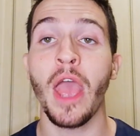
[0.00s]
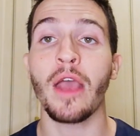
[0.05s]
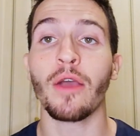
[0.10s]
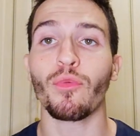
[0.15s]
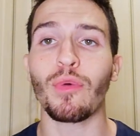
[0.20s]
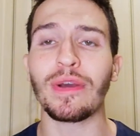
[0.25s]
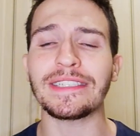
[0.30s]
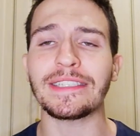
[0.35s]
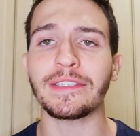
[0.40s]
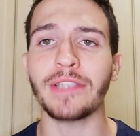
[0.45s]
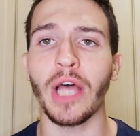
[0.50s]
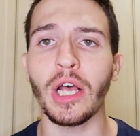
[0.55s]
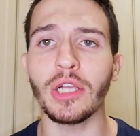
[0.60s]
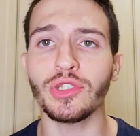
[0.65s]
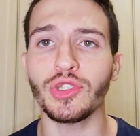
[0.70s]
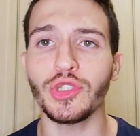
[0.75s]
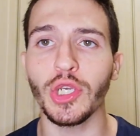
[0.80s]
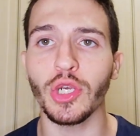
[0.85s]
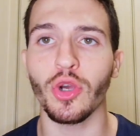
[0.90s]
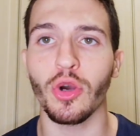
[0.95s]

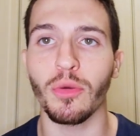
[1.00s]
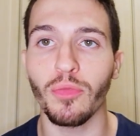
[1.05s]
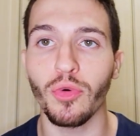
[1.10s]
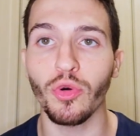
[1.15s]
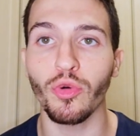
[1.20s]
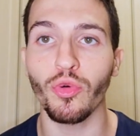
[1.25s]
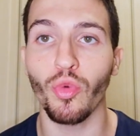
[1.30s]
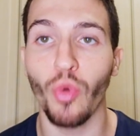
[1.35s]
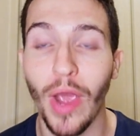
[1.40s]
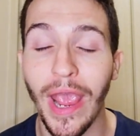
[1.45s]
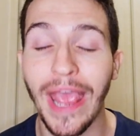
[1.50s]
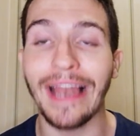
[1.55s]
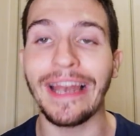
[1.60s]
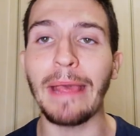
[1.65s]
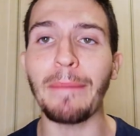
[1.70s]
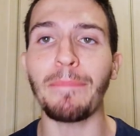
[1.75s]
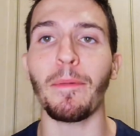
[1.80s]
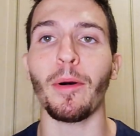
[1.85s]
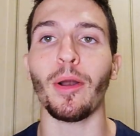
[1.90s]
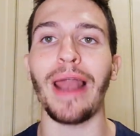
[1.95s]
Quest'oggi comunque
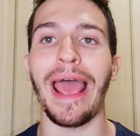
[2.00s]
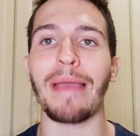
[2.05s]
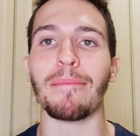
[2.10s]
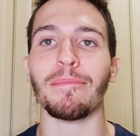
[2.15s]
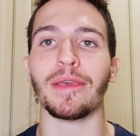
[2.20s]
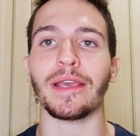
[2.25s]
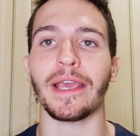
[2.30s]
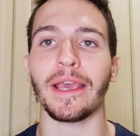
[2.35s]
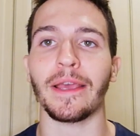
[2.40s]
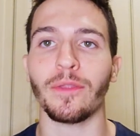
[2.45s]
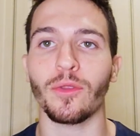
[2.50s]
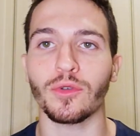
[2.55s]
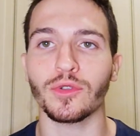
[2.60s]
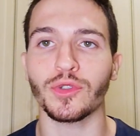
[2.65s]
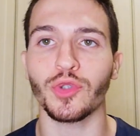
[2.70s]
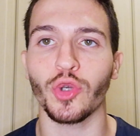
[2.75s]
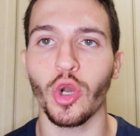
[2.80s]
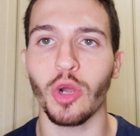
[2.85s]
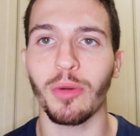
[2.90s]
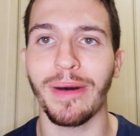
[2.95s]
le polemiche non
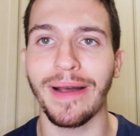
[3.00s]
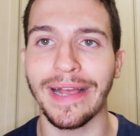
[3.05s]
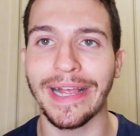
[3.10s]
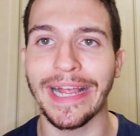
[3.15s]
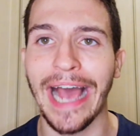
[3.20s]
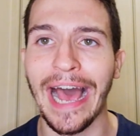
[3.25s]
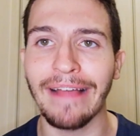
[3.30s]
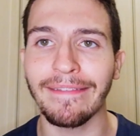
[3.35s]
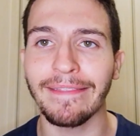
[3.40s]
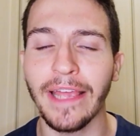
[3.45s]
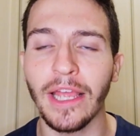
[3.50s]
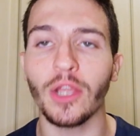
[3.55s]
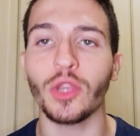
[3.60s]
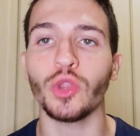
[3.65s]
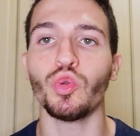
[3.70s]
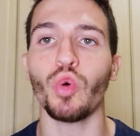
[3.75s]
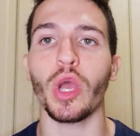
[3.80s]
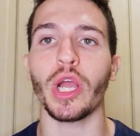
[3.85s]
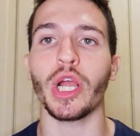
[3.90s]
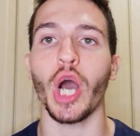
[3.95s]
sono mancate,
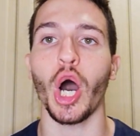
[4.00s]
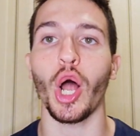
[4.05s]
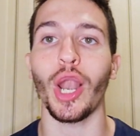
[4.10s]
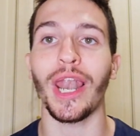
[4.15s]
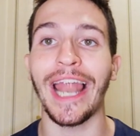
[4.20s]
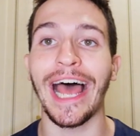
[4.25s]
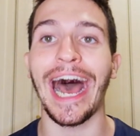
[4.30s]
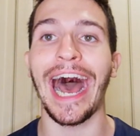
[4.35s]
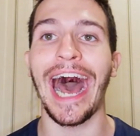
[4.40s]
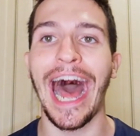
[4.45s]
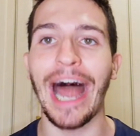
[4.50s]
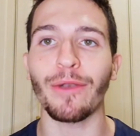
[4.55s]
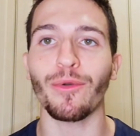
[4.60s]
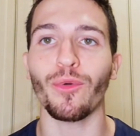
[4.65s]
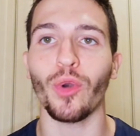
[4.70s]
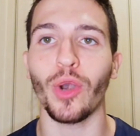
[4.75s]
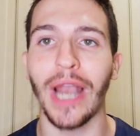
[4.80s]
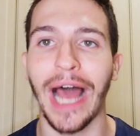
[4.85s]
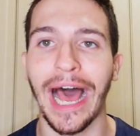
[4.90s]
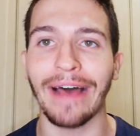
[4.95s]
due gol
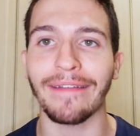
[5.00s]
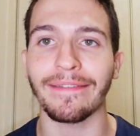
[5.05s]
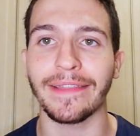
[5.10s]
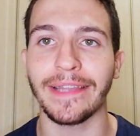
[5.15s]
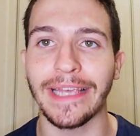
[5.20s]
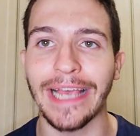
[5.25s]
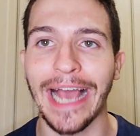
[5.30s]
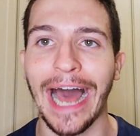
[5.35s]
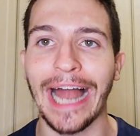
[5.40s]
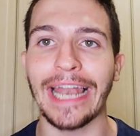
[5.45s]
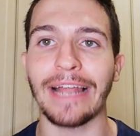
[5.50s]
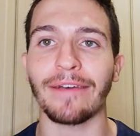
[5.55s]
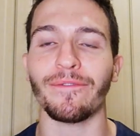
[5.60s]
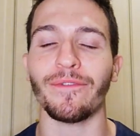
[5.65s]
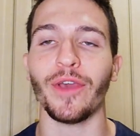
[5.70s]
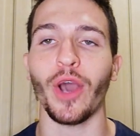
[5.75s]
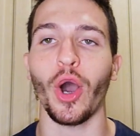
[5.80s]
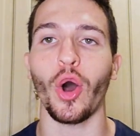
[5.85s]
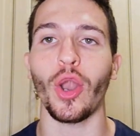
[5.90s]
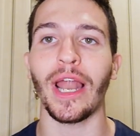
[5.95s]
annullati alla
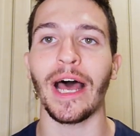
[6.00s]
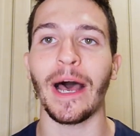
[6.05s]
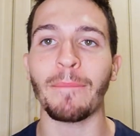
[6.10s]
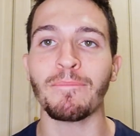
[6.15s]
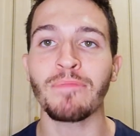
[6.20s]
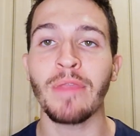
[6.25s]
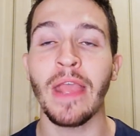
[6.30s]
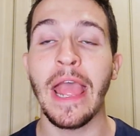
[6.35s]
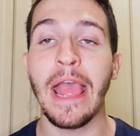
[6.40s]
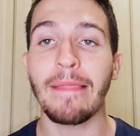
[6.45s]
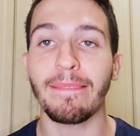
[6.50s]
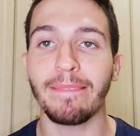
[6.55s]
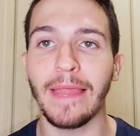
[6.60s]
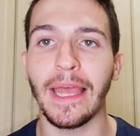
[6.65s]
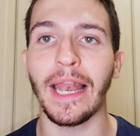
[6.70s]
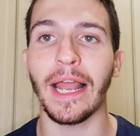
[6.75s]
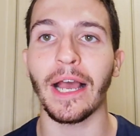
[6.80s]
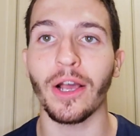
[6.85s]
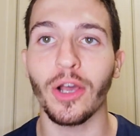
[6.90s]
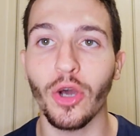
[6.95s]
Viola
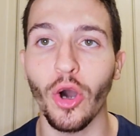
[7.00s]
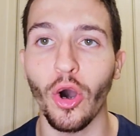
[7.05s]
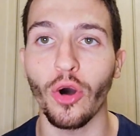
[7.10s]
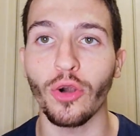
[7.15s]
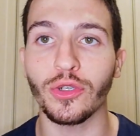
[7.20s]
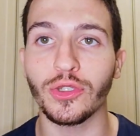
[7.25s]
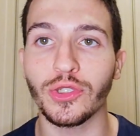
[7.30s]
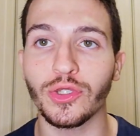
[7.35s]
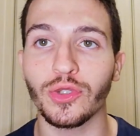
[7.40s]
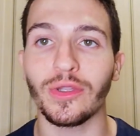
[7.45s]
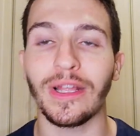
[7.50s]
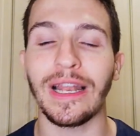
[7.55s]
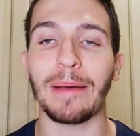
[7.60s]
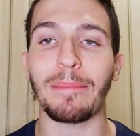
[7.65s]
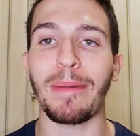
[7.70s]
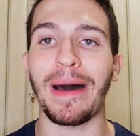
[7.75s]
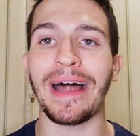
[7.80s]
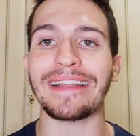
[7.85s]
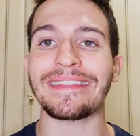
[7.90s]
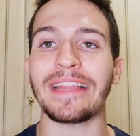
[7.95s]
nel corso della
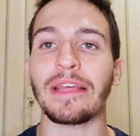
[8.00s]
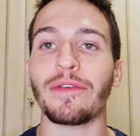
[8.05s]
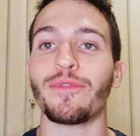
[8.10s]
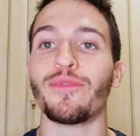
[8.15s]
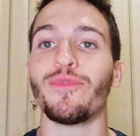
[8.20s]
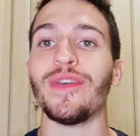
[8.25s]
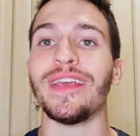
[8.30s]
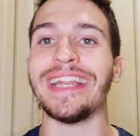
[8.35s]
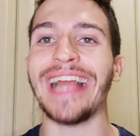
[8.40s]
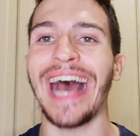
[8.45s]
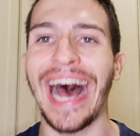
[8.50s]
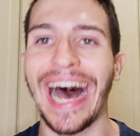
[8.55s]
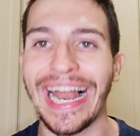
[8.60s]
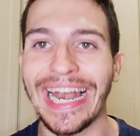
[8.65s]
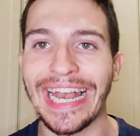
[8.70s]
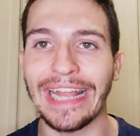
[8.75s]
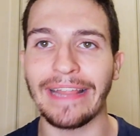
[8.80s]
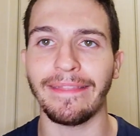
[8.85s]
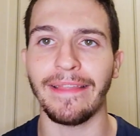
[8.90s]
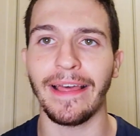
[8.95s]
parte
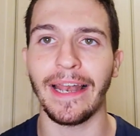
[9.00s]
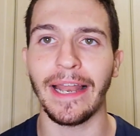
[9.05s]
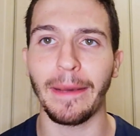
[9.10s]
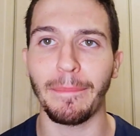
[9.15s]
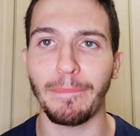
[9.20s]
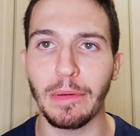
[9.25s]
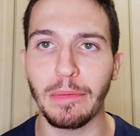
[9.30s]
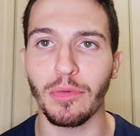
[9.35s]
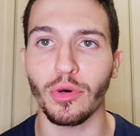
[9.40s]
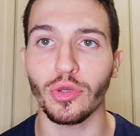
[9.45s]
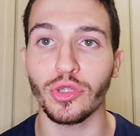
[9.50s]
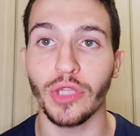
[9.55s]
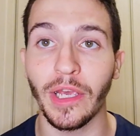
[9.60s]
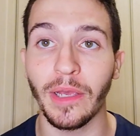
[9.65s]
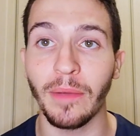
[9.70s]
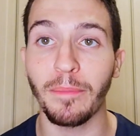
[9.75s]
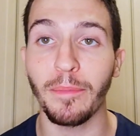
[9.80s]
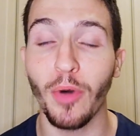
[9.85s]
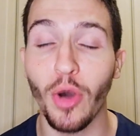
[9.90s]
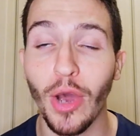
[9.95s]
finale del primo
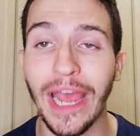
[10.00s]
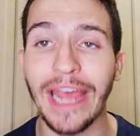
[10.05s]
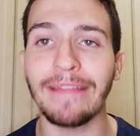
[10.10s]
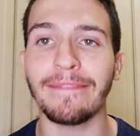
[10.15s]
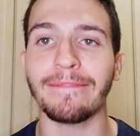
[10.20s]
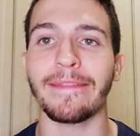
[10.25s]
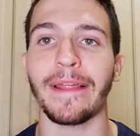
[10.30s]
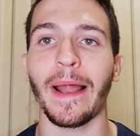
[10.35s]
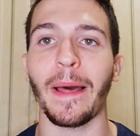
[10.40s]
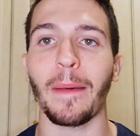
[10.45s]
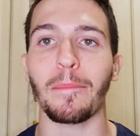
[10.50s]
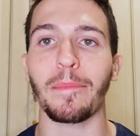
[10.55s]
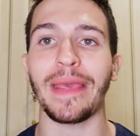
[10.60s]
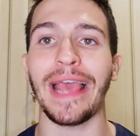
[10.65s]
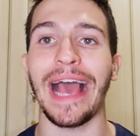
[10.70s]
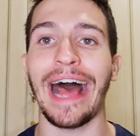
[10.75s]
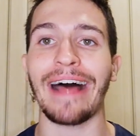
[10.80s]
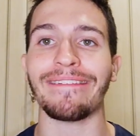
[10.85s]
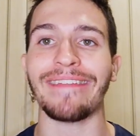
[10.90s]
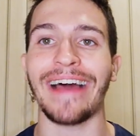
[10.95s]
tempo,
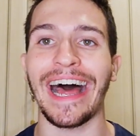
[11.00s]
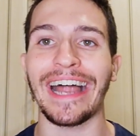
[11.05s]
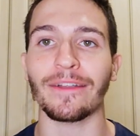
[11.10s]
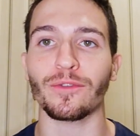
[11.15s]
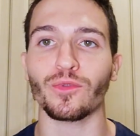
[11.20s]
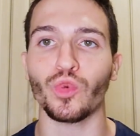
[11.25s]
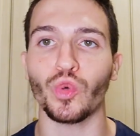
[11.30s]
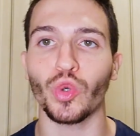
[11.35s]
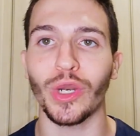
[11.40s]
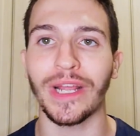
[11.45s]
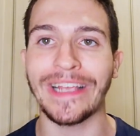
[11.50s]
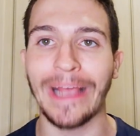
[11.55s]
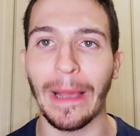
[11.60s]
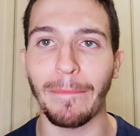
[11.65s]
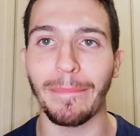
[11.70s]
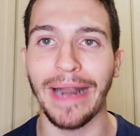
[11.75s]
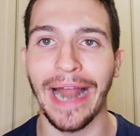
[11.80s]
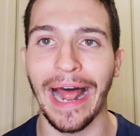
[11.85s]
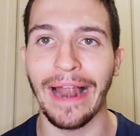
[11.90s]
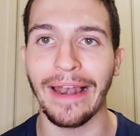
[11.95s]
entrambi ad Arthur
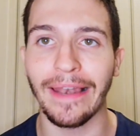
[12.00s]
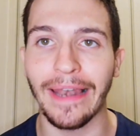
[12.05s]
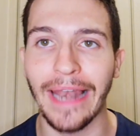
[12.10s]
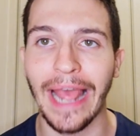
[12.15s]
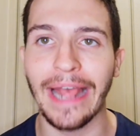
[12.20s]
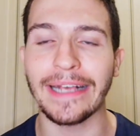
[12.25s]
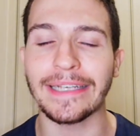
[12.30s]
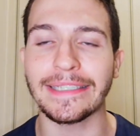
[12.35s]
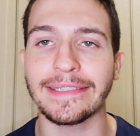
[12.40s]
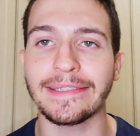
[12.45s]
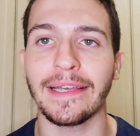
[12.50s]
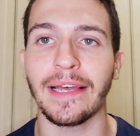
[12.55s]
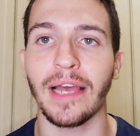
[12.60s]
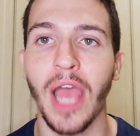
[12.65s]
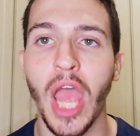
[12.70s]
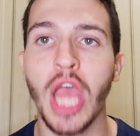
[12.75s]
Cabral, l'ex